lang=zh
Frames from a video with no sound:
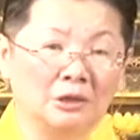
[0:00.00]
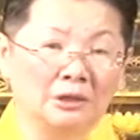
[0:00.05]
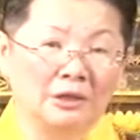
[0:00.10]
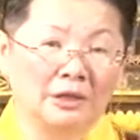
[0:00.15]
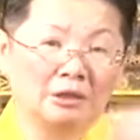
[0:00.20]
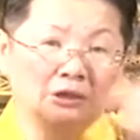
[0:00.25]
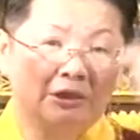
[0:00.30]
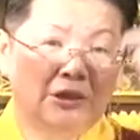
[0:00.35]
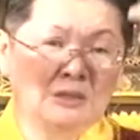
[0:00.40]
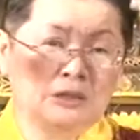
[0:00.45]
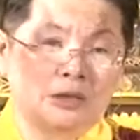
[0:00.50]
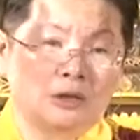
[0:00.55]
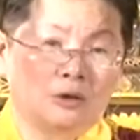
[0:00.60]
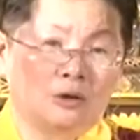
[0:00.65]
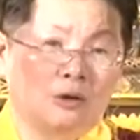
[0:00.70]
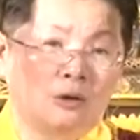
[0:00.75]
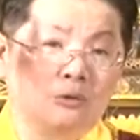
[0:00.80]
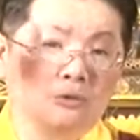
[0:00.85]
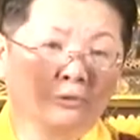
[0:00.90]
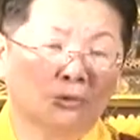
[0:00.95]
但现在
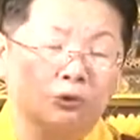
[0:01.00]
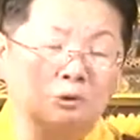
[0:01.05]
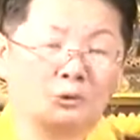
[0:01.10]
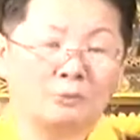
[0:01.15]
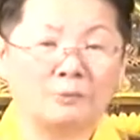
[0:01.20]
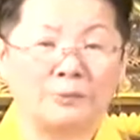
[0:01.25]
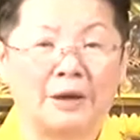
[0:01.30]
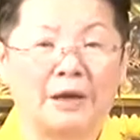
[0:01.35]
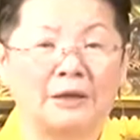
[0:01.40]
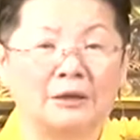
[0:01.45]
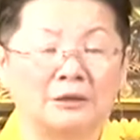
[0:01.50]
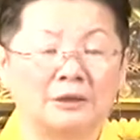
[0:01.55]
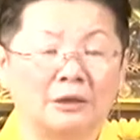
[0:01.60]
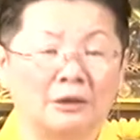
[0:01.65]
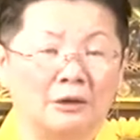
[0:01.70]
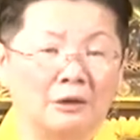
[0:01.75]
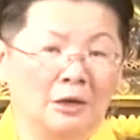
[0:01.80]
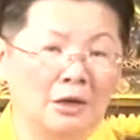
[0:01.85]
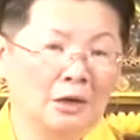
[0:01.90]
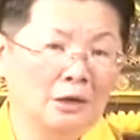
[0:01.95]
空中拍
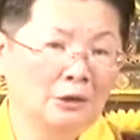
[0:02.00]
照，